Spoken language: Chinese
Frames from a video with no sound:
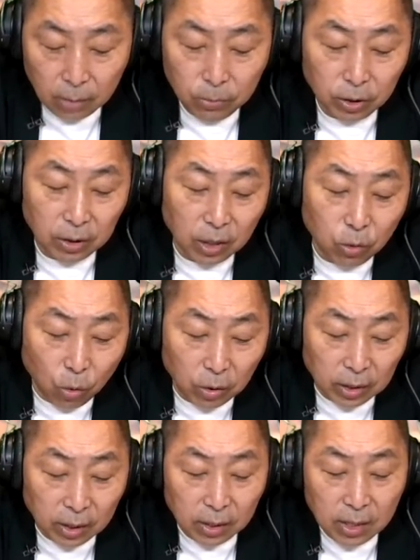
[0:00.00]
如德国
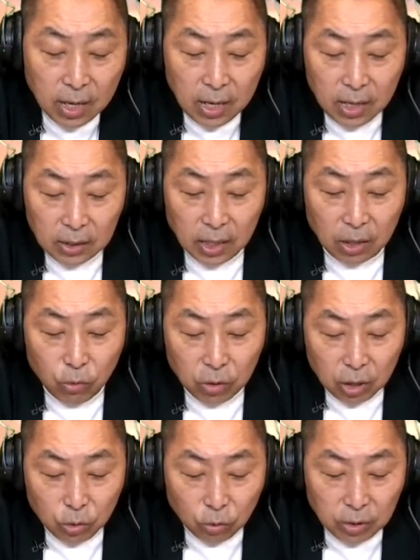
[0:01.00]
的德国
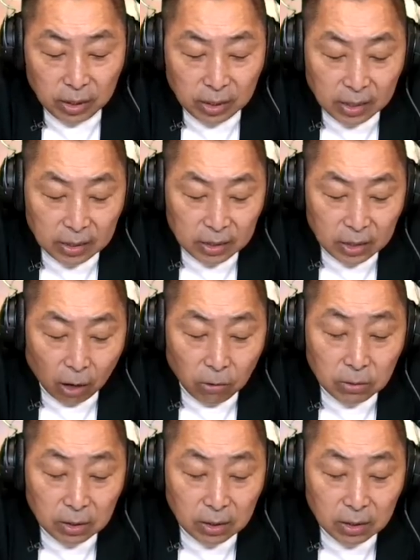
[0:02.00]
的总理呢，消
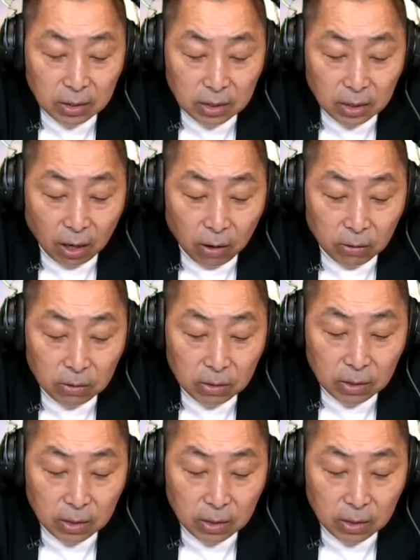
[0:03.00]
资消